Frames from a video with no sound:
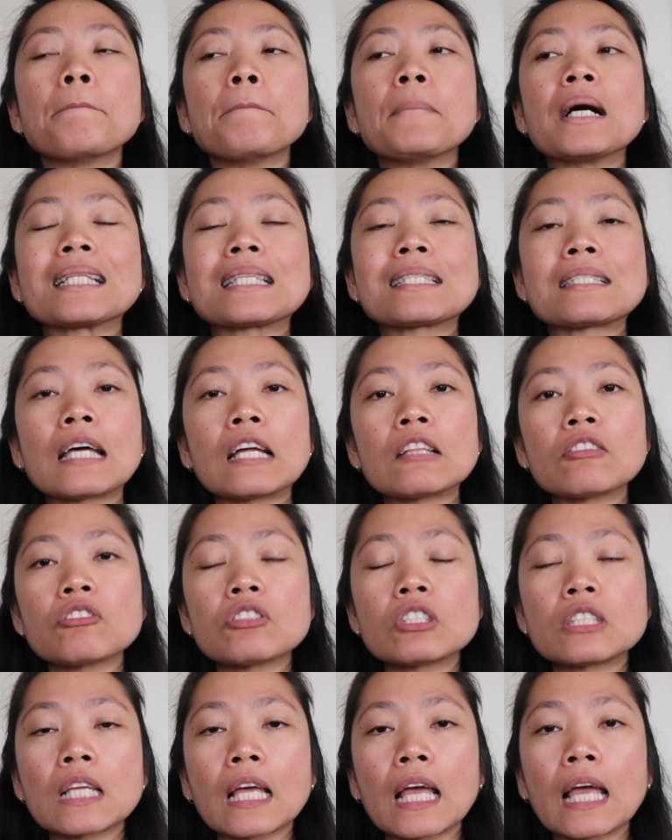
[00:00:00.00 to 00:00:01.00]
But sad to
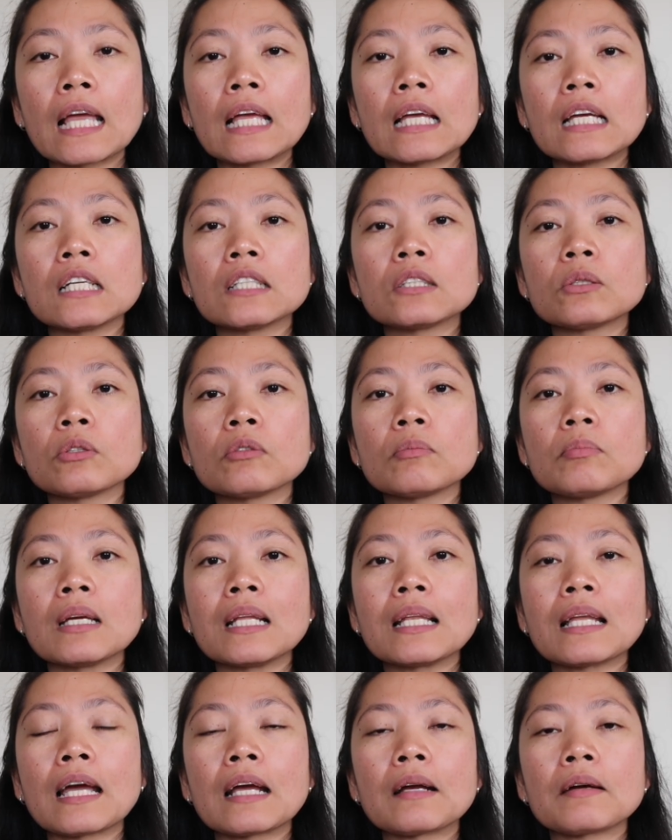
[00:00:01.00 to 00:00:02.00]
say, it took
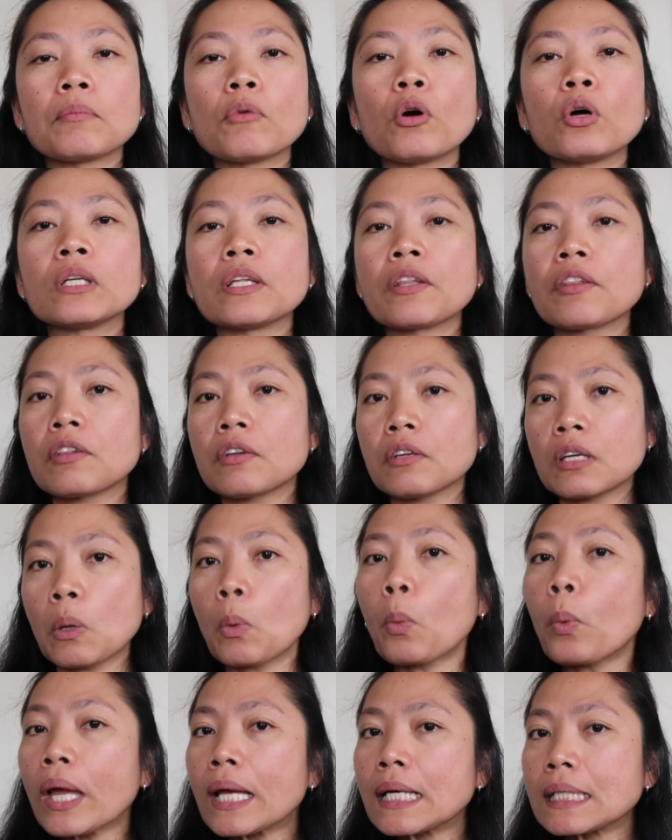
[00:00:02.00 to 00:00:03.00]
me like more than
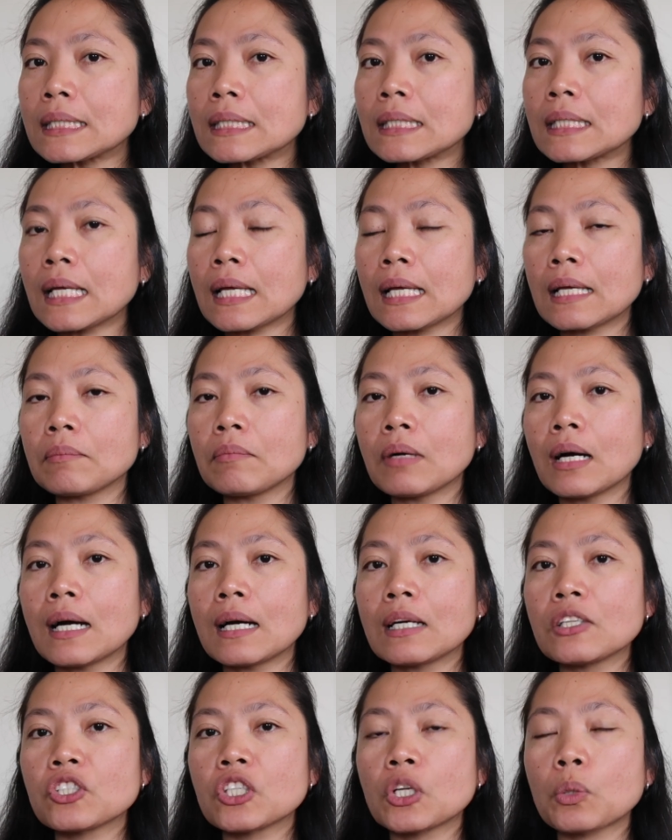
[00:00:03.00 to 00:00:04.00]
3 weeks,
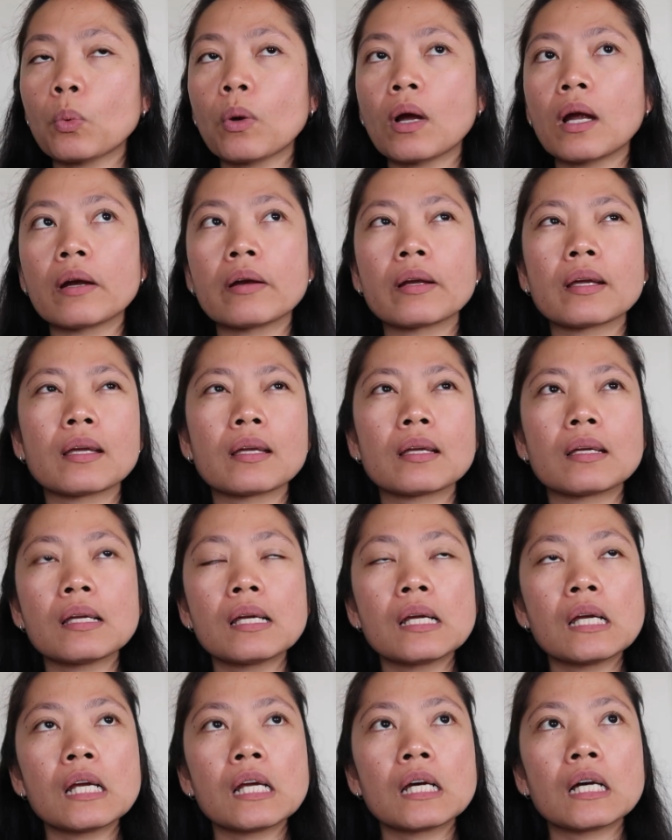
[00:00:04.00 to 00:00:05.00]
mga January
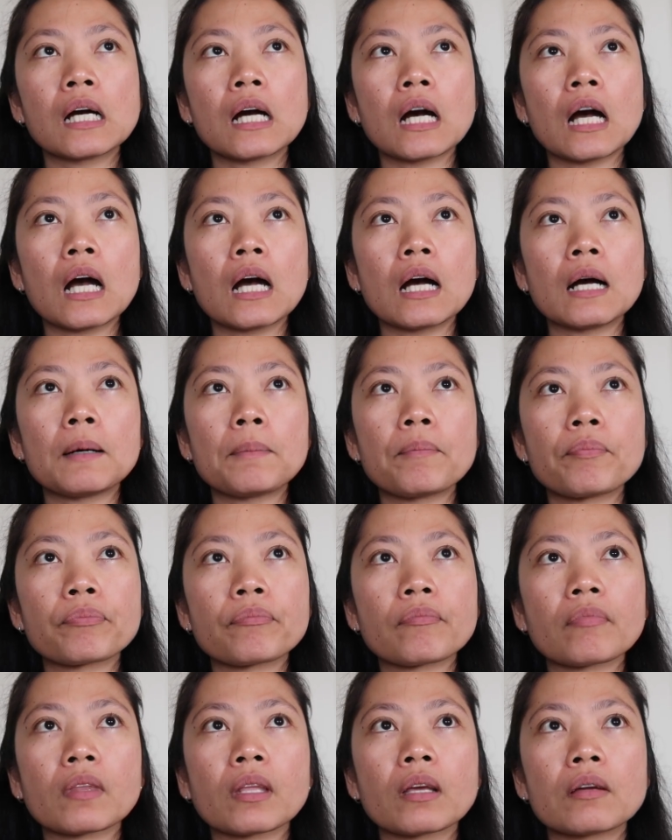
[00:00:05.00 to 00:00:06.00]

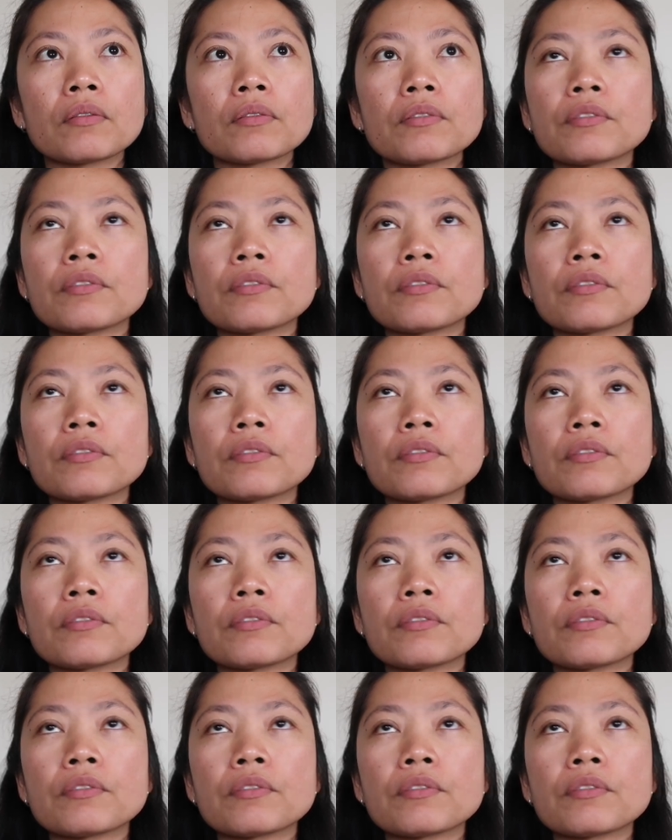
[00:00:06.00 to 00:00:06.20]
um,